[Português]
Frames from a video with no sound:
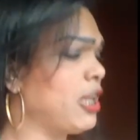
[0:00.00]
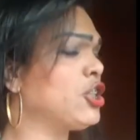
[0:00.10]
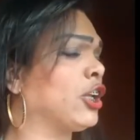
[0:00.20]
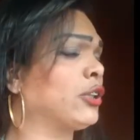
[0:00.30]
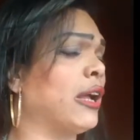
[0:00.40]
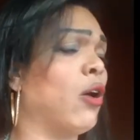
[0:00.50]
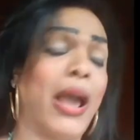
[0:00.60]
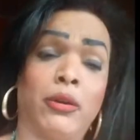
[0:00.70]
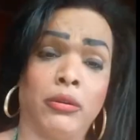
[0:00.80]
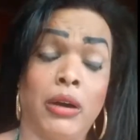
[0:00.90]
Já tá,
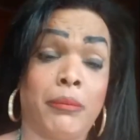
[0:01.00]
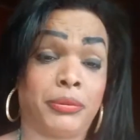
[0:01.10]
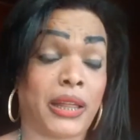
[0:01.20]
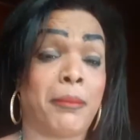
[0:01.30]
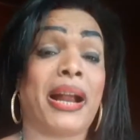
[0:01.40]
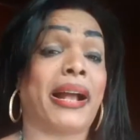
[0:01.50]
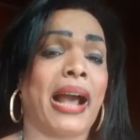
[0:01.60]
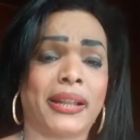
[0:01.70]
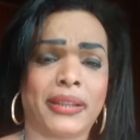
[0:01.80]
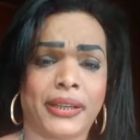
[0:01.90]
olha, tá
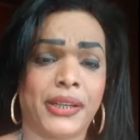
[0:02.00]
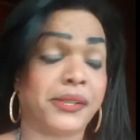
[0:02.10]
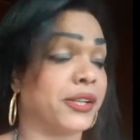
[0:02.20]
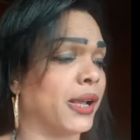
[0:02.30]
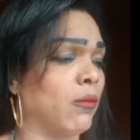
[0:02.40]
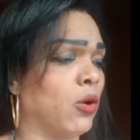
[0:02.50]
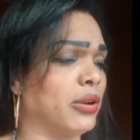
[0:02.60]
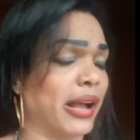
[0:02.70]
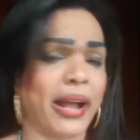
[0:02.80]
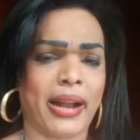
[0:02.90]
marcado aqui, chegou
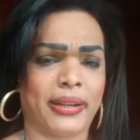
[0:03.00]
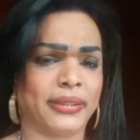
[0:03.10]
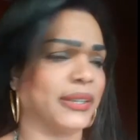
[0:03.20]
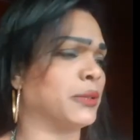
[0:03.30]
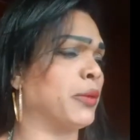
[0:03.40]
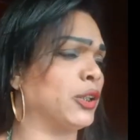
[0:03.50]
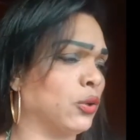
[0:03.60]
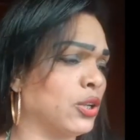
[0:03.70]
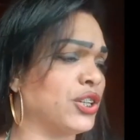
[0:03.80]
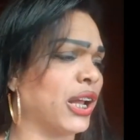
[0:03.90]
na carta que vocês
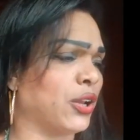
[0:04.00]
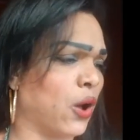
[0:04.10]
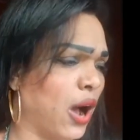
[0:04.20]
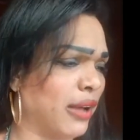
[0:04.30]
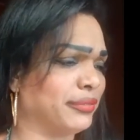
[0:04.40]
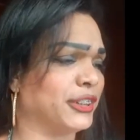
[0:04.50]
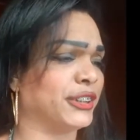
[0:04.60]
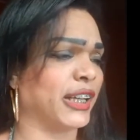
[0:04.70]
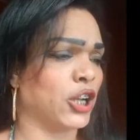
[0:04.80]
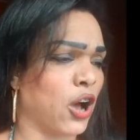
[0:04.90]
mandou dia 9,
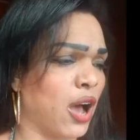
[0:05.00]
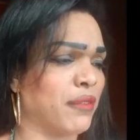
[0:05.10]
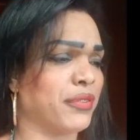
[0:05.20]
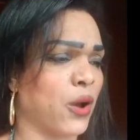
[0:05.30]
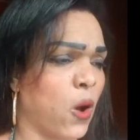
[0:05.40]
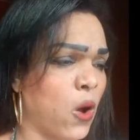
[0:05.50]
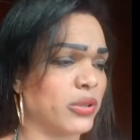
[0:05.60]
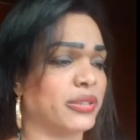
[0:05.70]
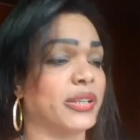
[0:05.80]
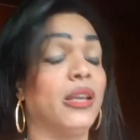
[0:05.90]
19,
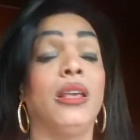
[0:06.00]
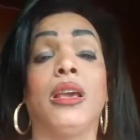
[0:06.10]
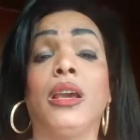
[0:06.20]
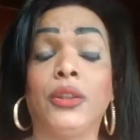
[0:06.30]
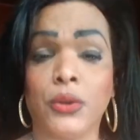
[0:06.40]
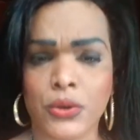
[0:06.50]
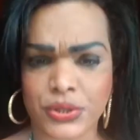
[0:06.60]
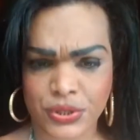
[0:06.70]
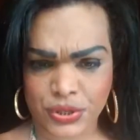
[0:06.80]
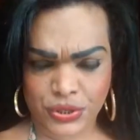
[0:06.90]
11 e
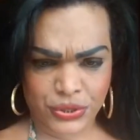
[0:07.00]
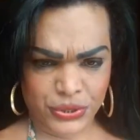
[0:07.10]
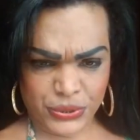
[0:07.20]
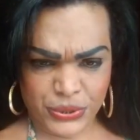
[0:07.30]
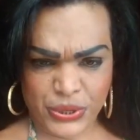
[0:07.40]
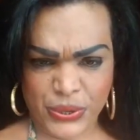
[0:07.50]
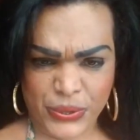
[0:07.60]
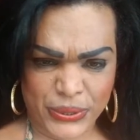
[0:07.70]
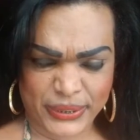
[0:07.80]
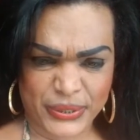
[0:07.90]
12 de
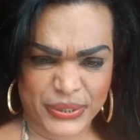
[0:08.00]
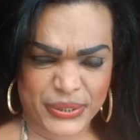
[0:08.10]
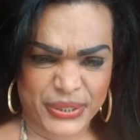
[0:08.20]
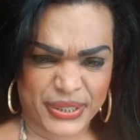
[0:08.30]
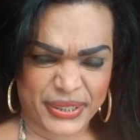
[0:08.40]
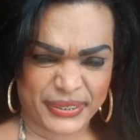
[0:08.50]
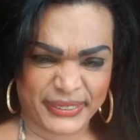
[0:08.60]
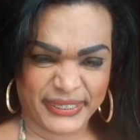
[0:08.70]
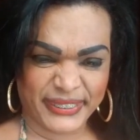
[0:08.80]
julho. Gostosão.